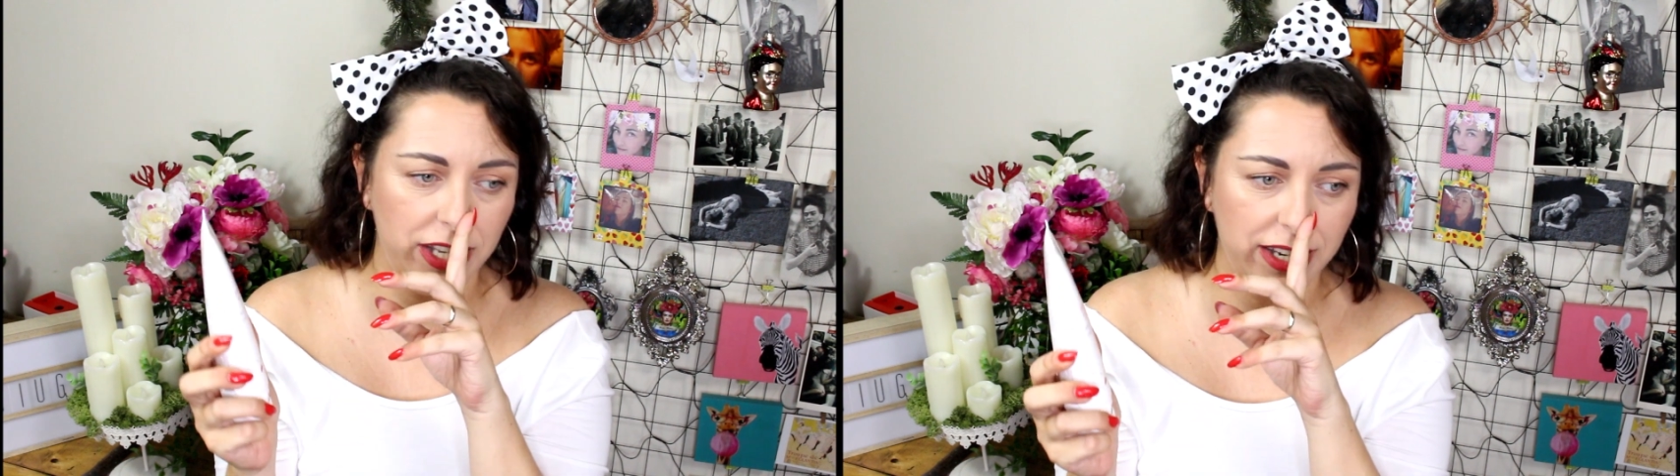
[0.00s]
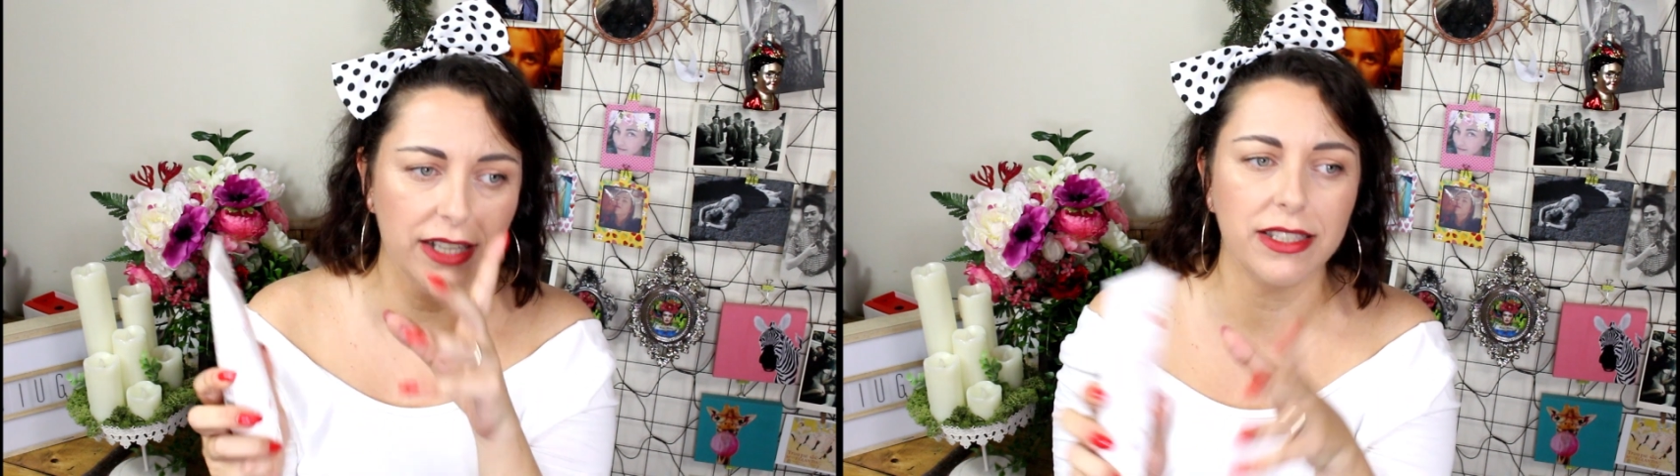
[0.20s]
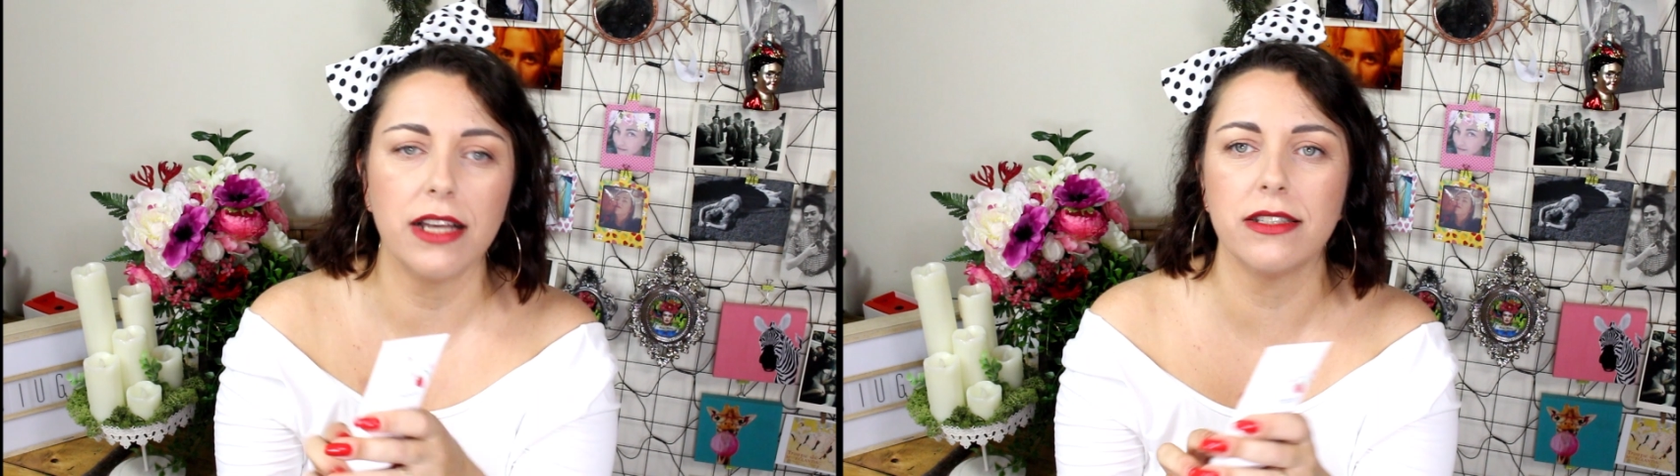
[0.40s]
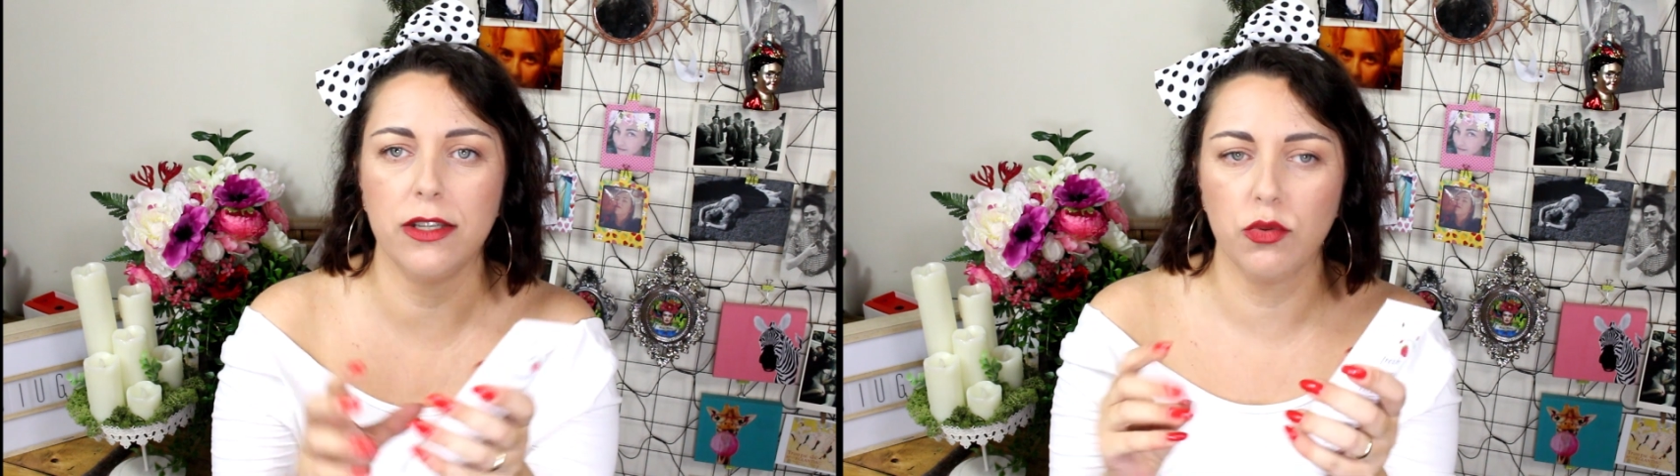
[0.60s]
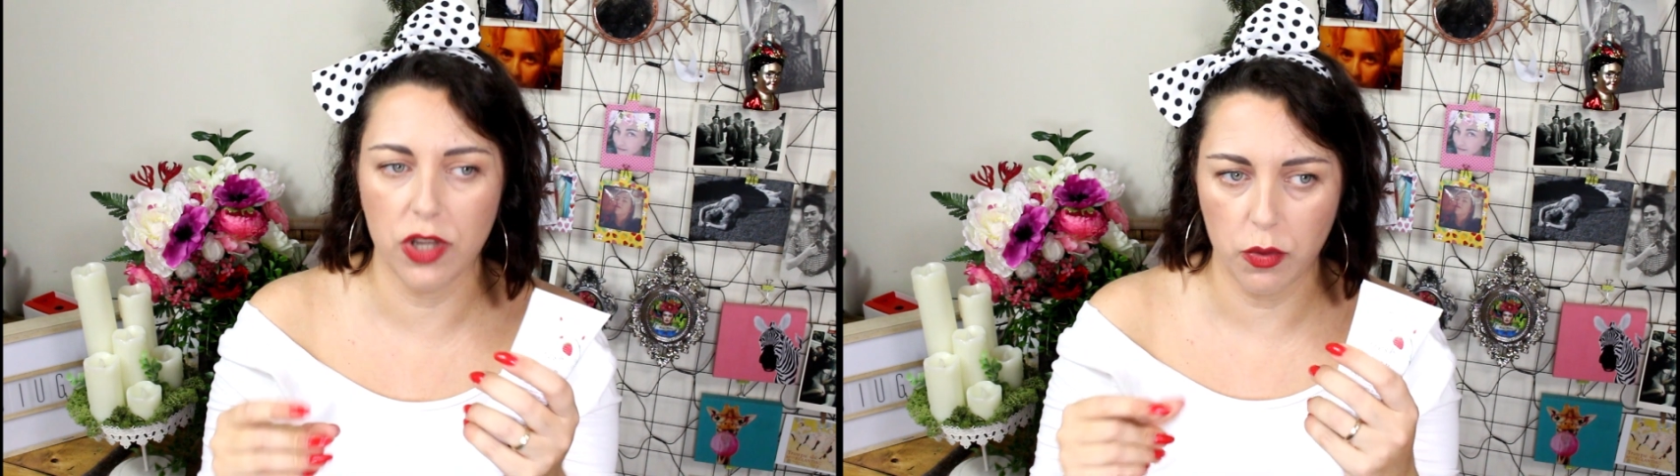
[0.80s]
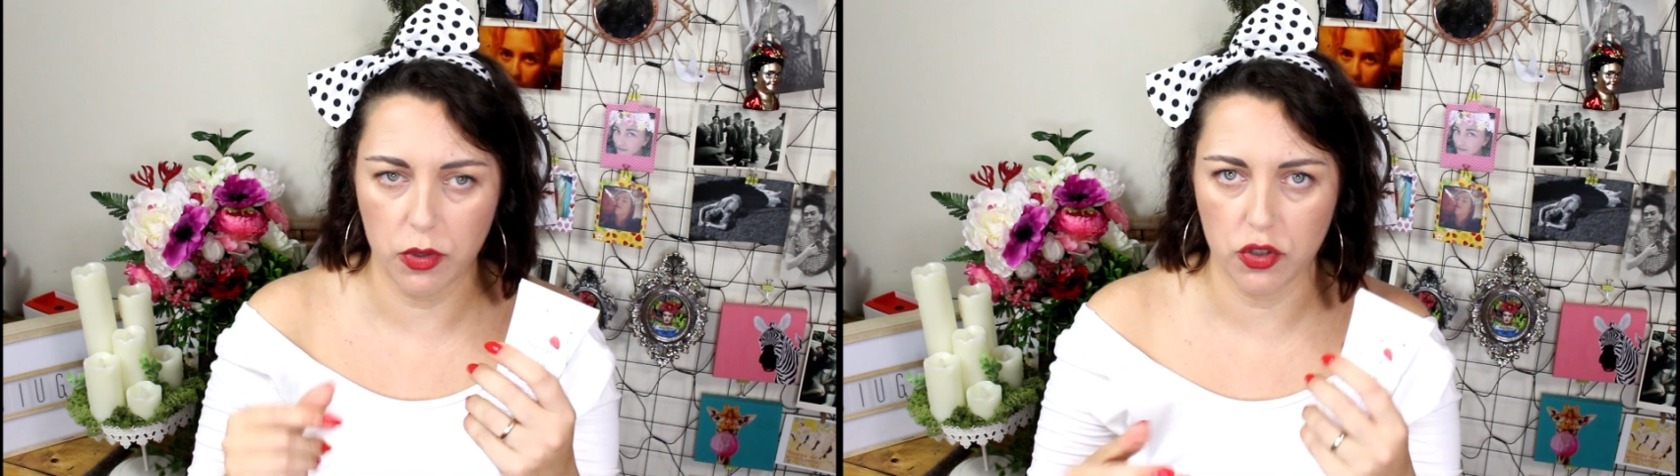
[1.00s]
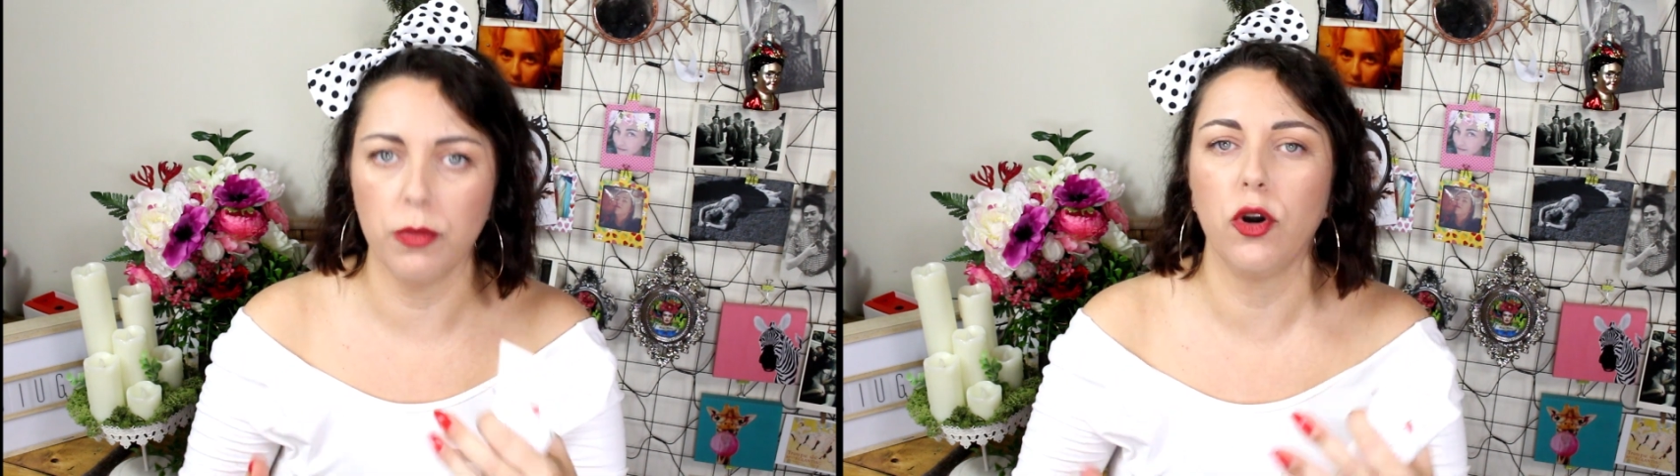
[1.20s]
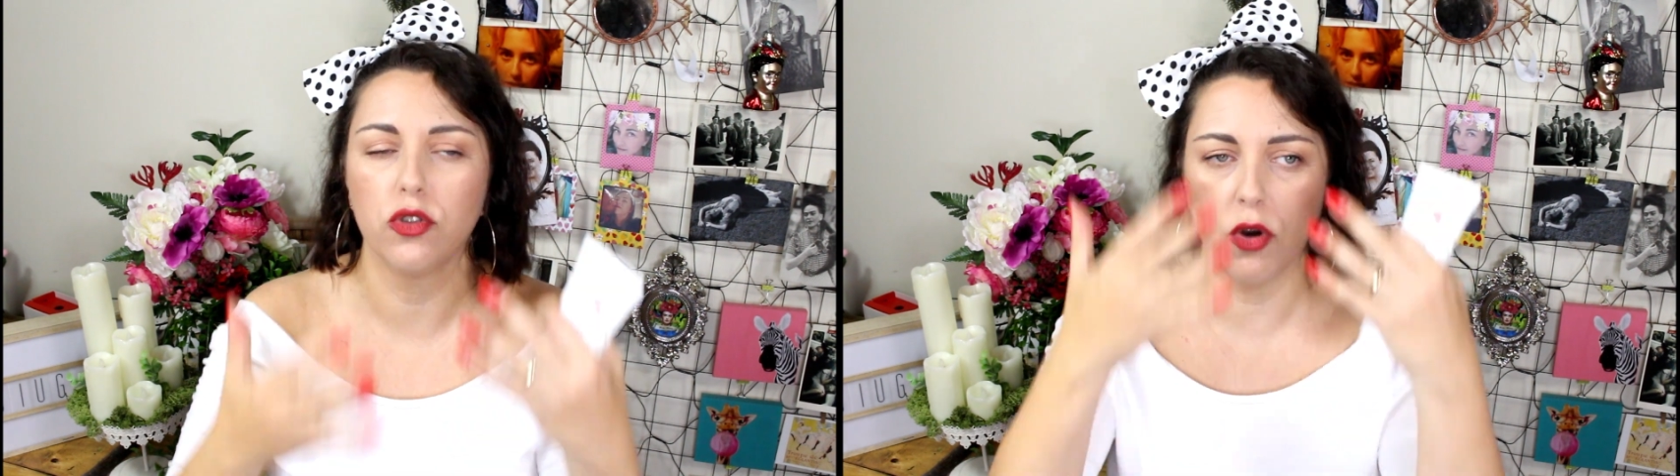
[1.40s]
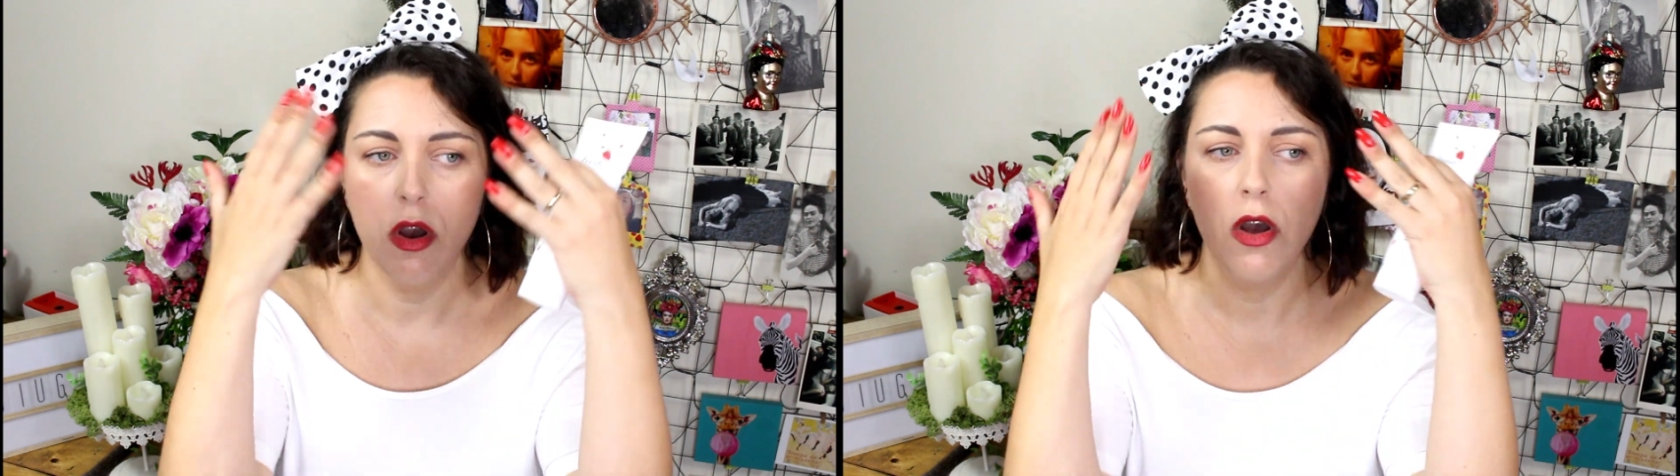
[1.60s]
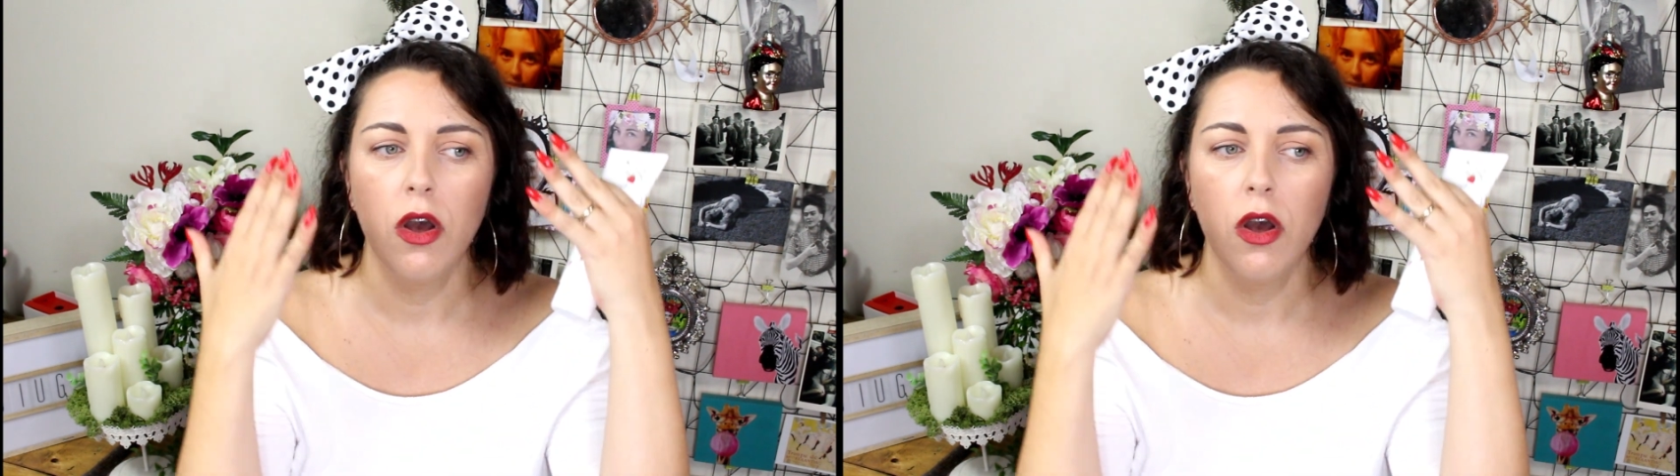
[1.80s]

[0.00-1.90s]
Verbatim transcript: In realtà si usa in questo modo